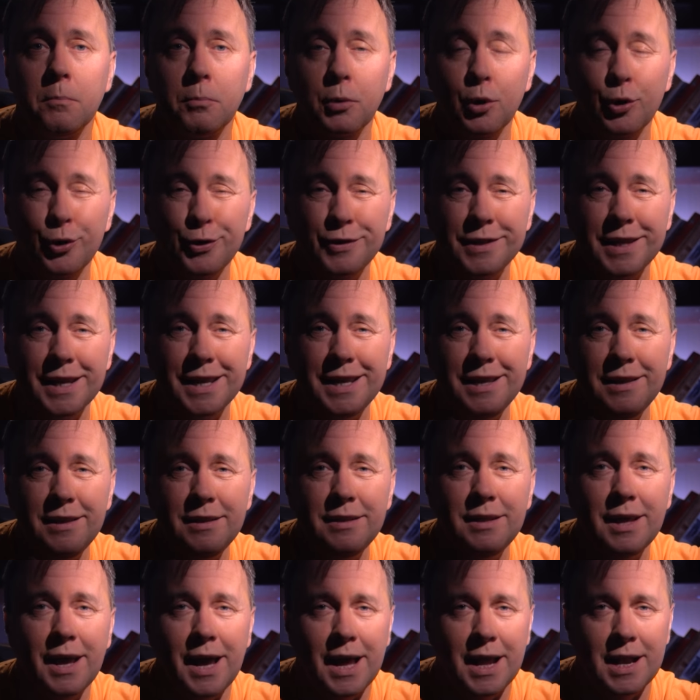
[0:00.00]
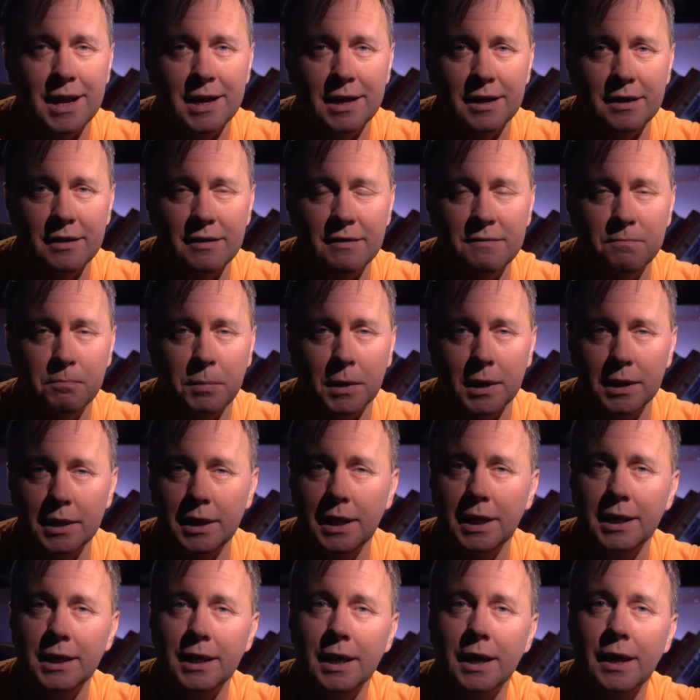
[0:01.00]
просто идеальное
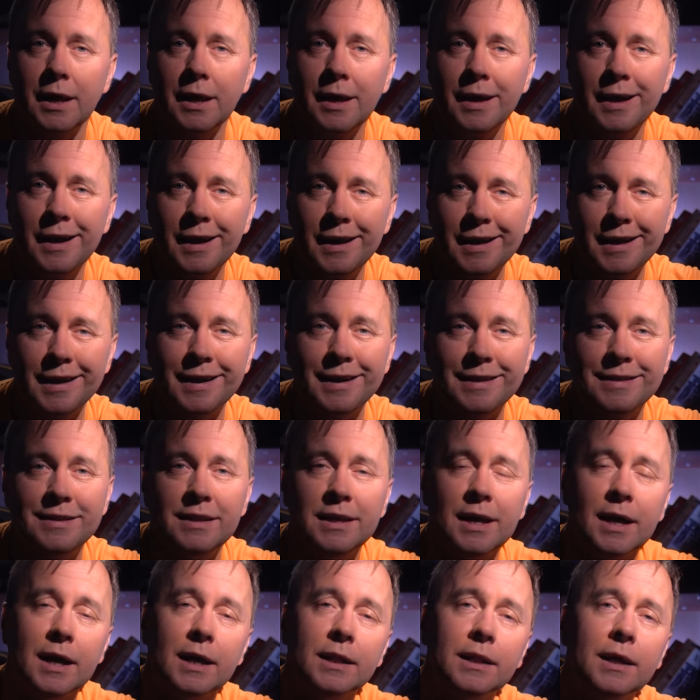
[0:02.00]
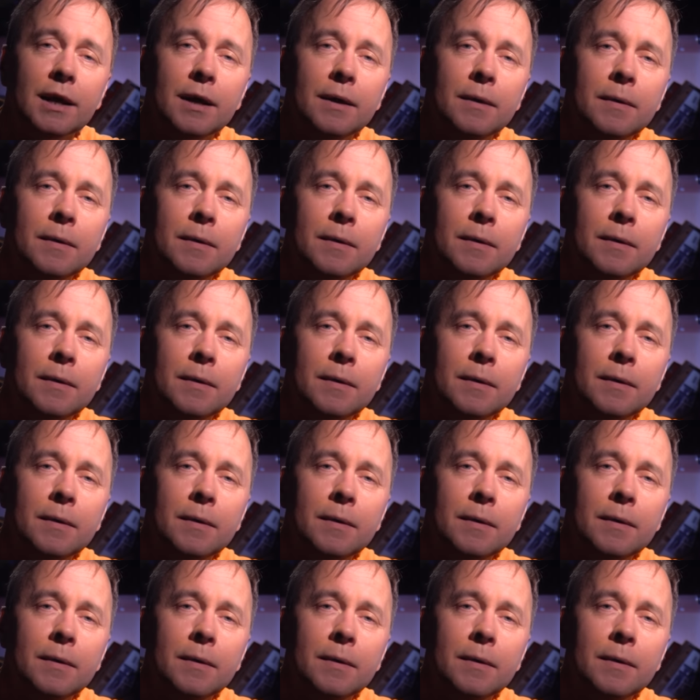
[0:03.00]
исполнение Харатьяна.